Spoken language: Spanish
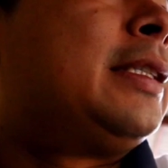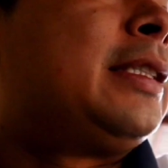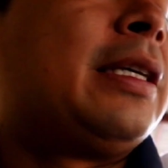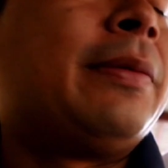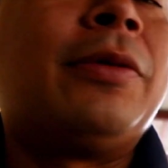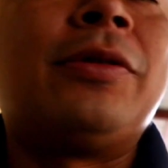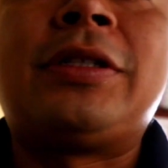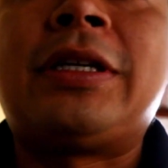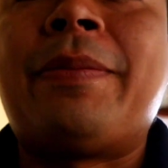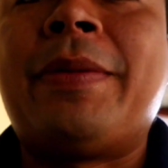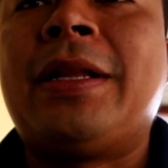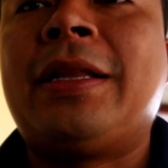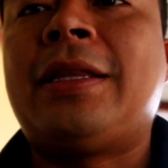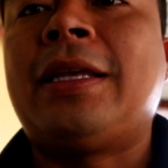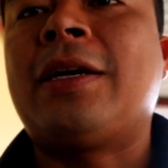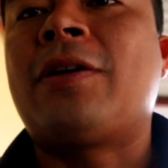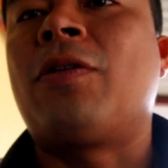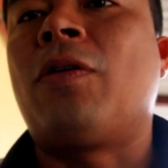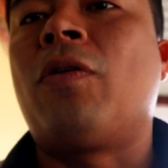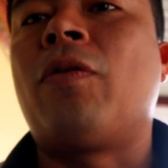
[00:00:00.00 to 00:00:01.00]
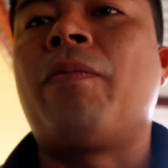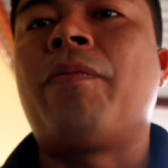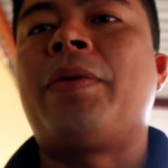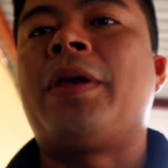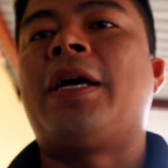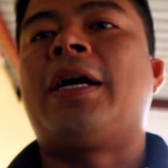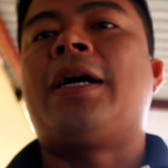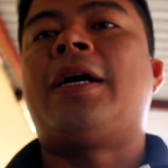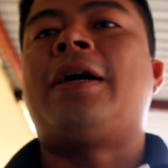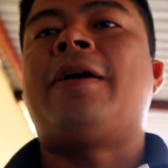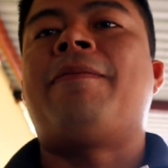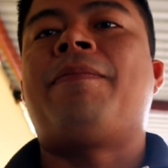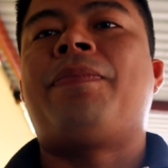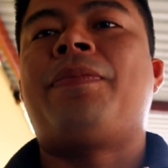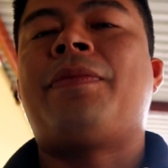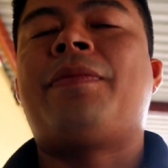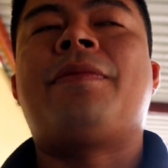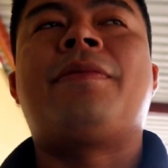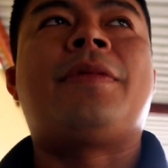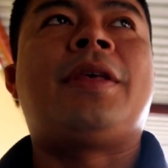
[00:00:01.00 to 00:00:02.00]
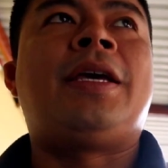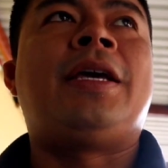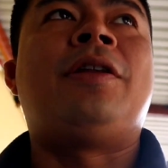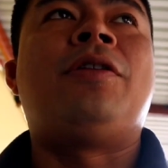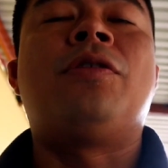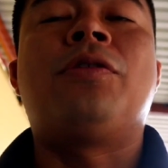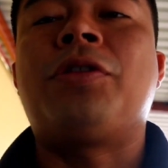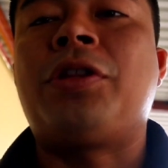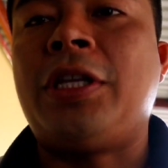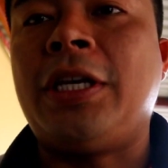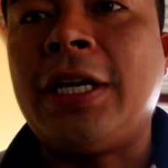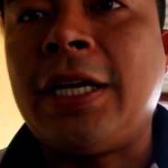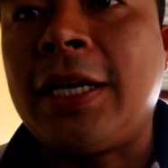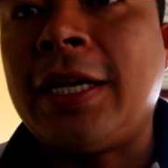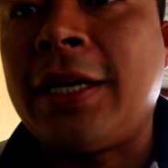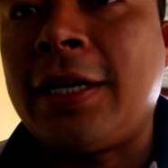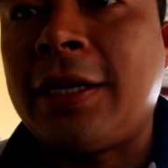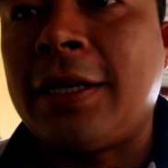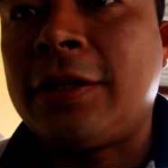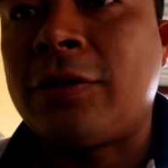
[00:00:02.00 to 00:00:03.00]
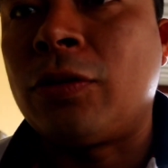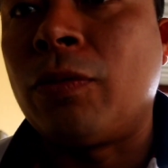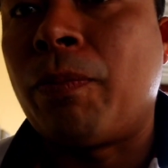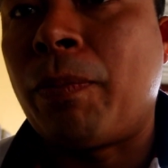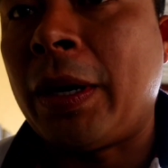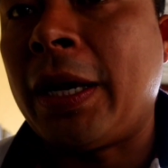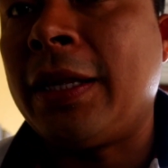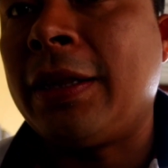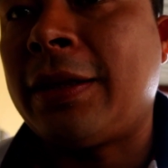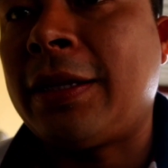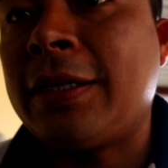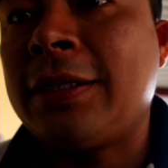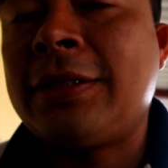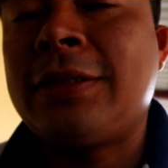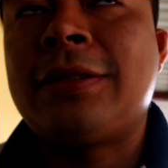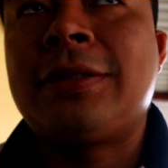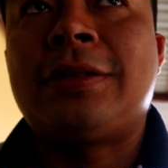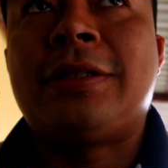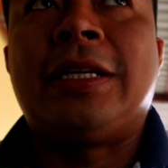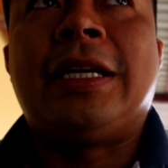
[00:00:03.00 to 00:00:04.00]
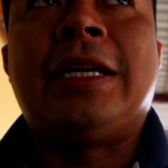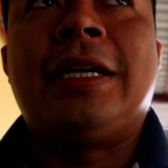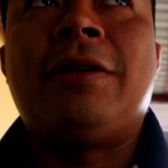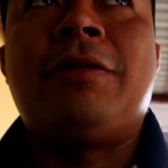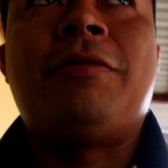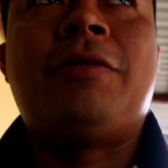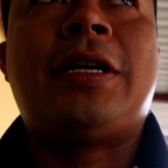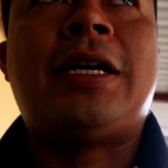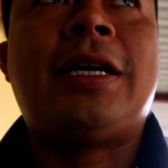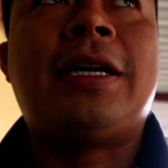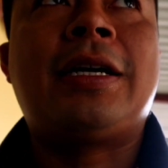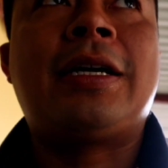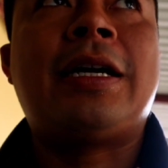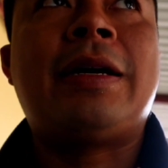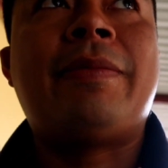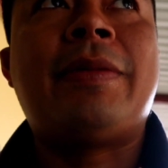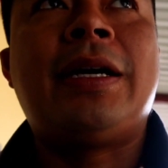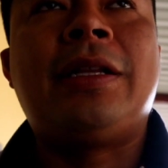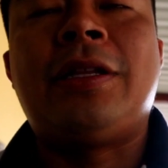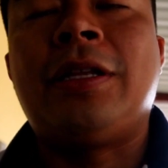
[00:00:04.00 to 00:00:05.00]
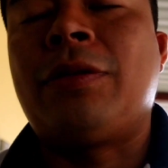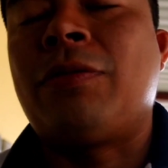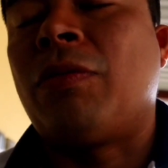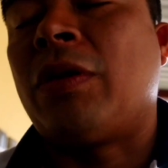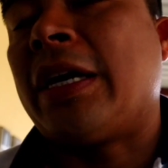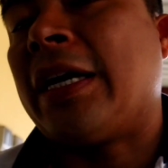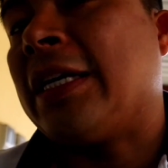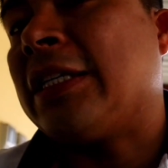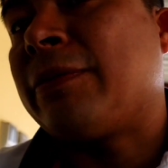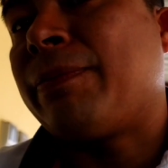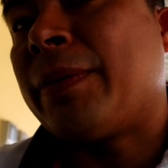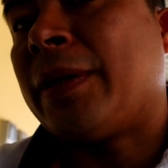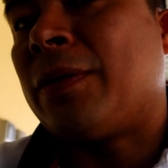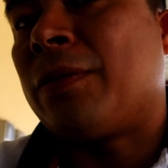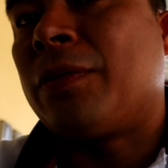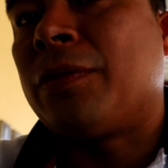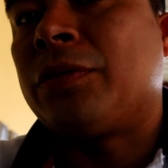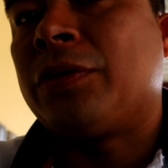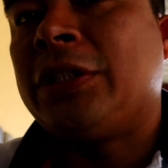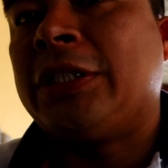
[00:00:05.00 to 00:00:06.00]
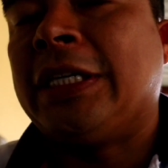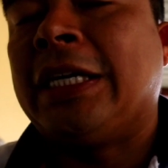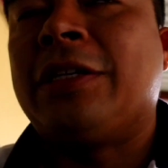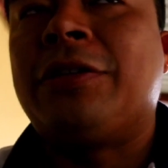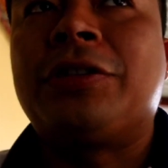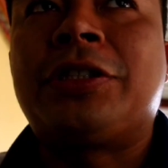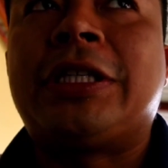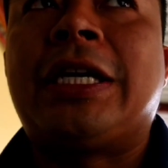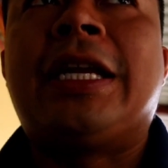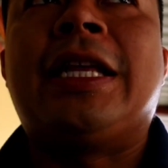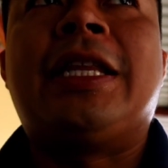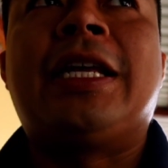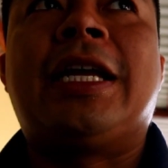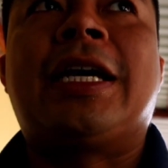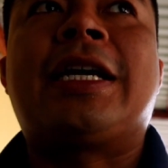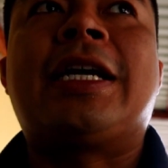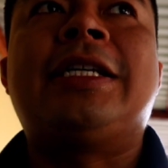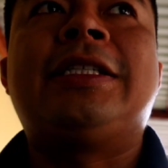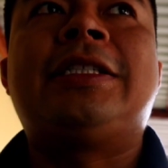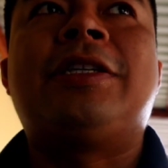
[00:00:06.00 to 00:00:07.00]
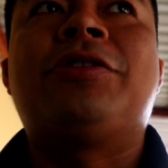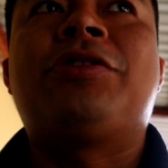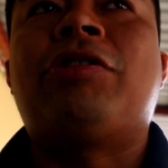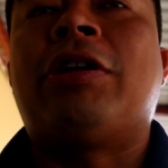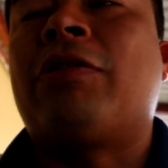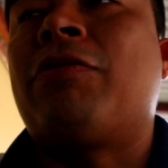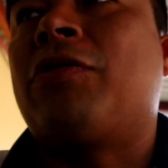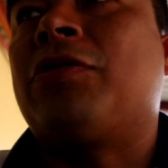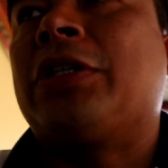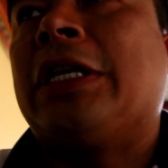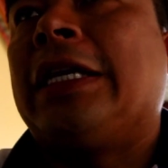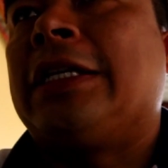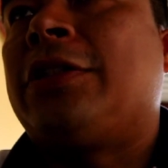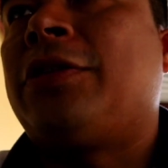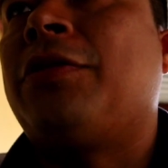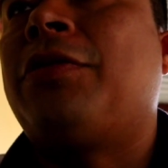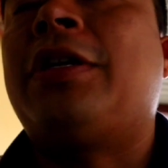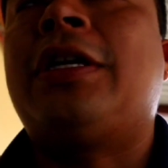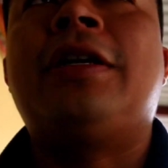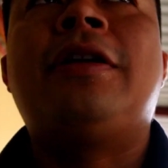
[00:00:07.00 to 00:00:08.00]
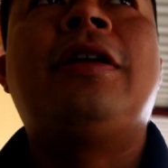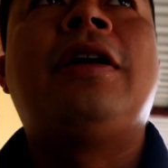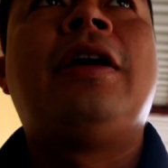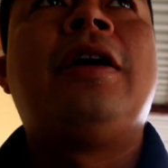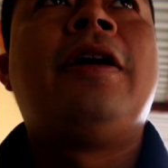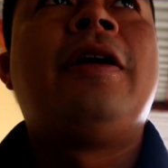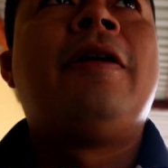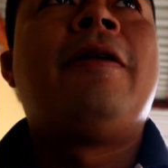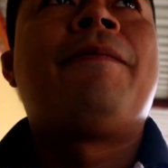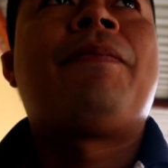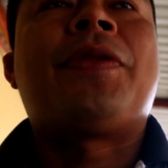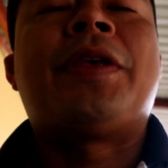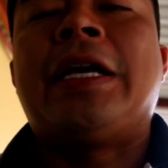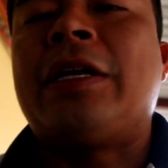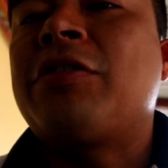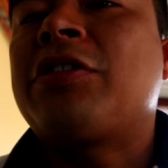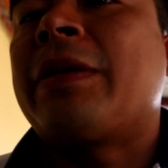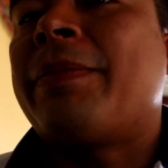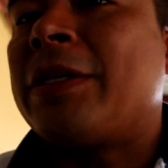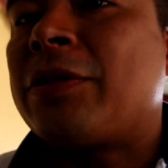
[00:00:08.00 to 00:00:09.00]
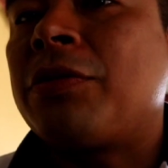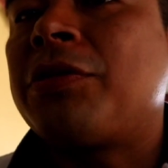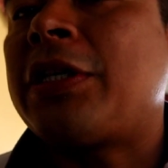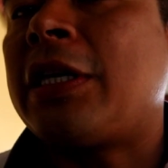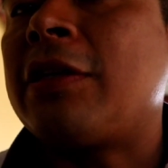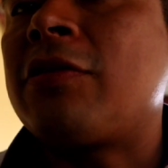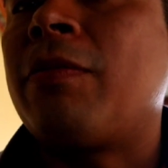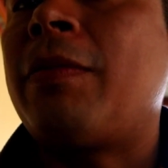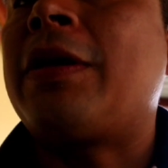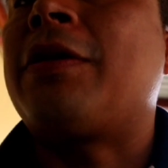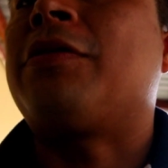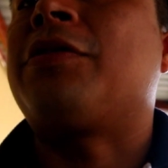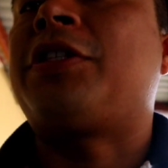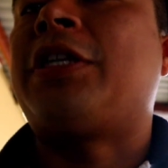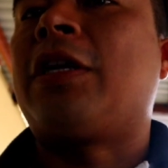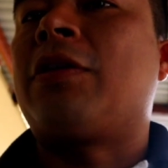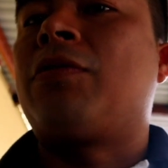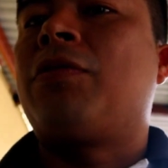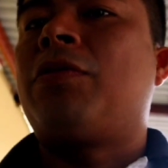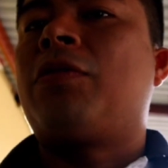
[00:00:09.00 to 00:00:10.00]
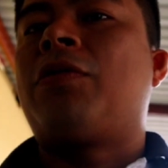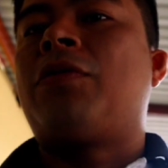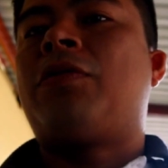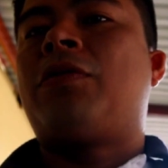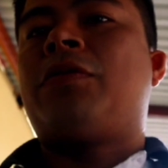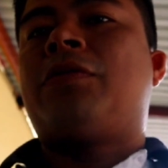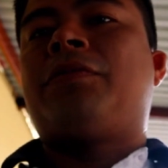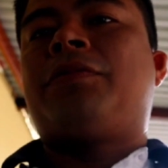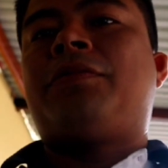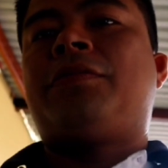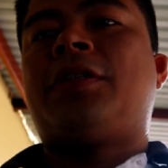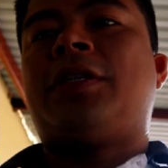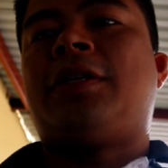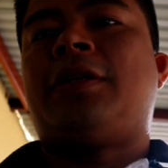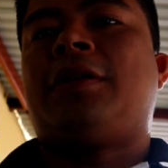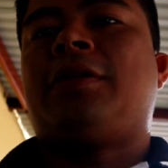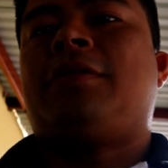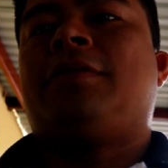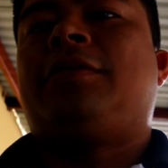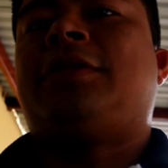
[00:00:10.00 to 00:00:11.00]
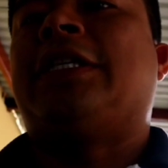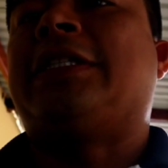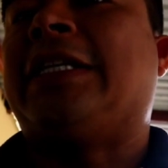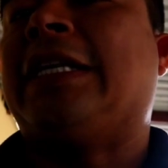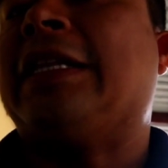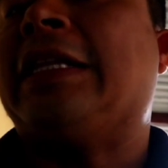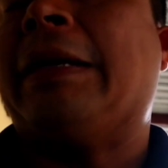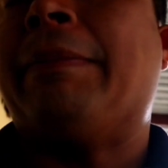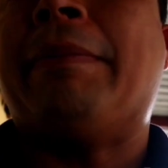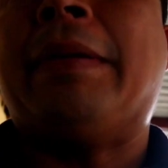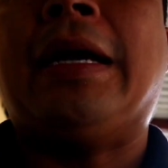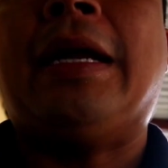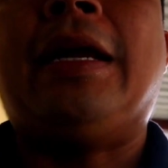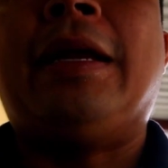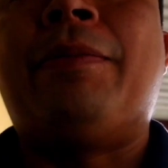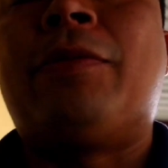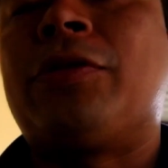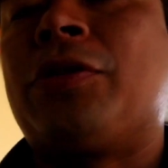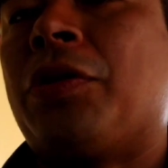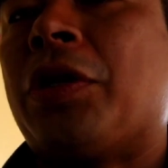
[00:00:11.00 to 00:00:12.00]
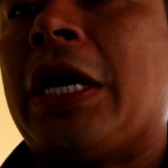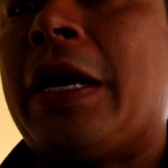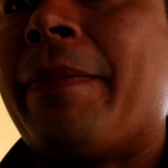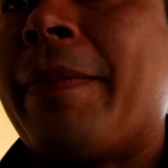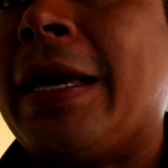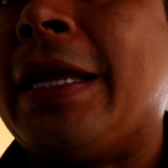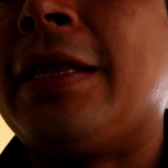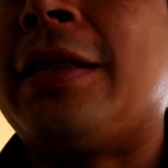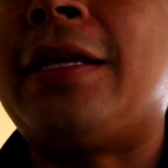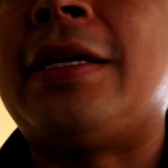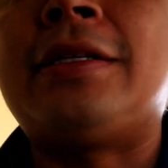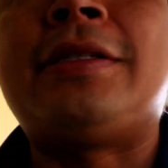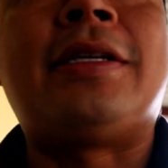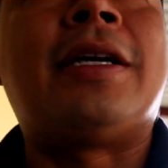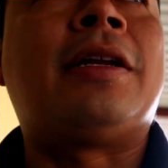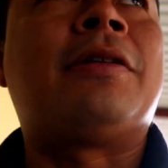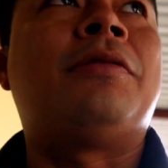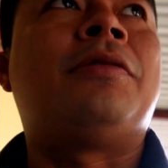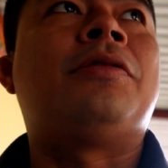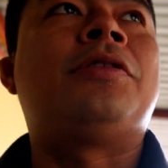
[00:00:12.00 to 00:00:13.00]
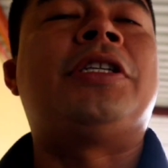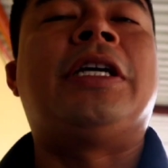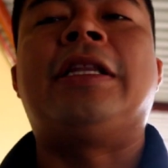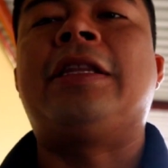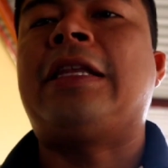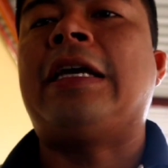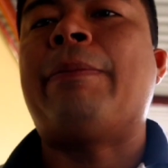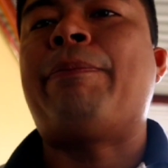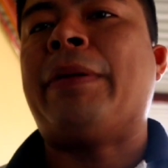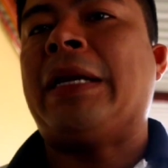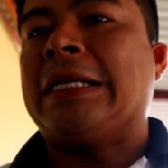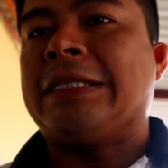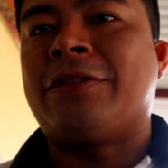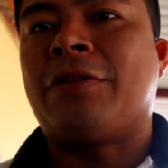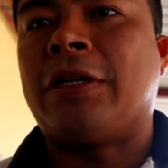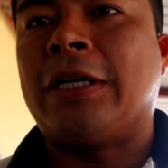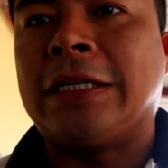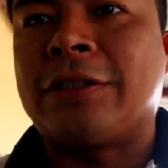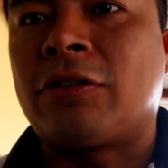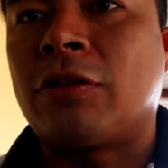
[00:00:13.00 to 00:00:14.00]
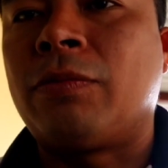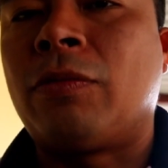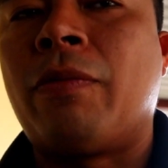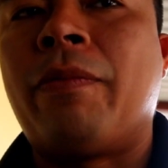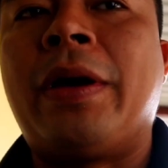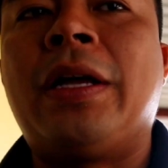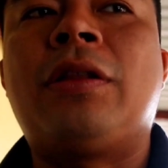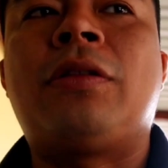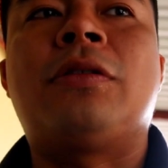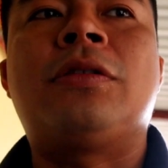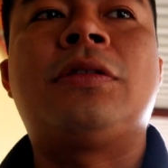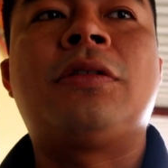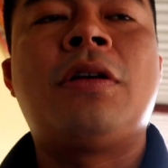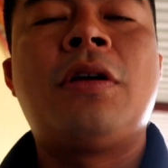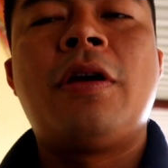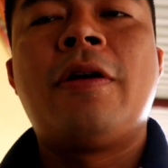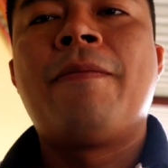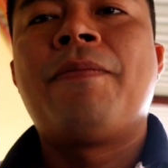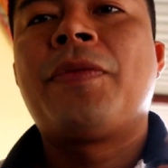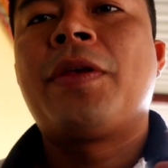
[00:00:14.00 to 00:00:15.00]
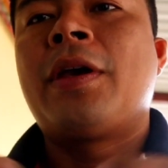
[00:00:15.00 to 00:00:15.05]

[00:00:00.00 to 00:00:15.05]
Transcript: Lastimosamente Colombia eh, no tiene suplentes, tiene una gama de titulares, pero si ellos salen de la cancha o si alguno se lesiona, y ellos también son seres humanos, si alguno se siente mal emocionalmente, si alguno siente presión en estos momentos,